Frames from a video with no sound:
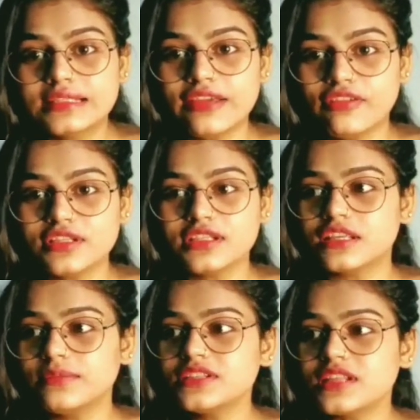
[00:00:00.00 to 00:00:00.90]
इसके
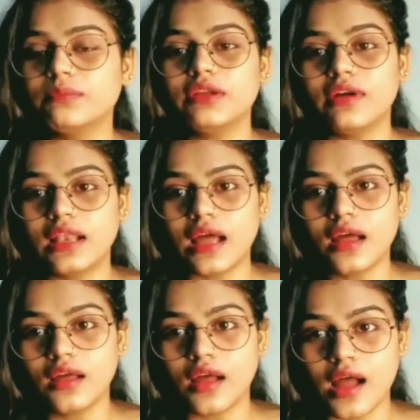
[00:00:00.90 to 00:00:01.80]
वजह से भी सामने
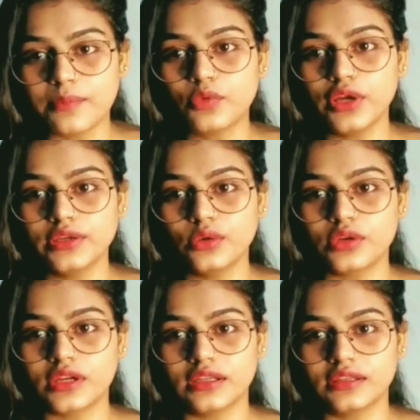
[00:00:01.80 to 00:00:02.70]
वाला आपको
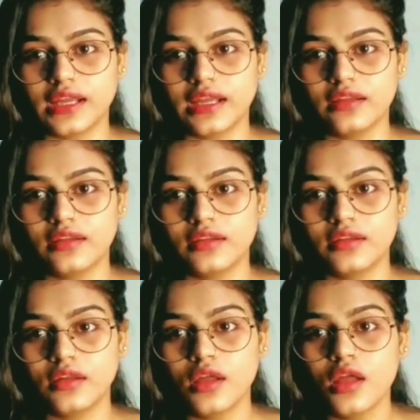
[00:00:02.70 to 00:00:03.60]
इग्नोर करता
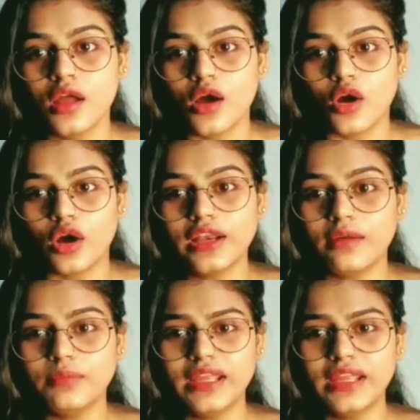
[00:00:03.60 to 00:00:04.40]
है और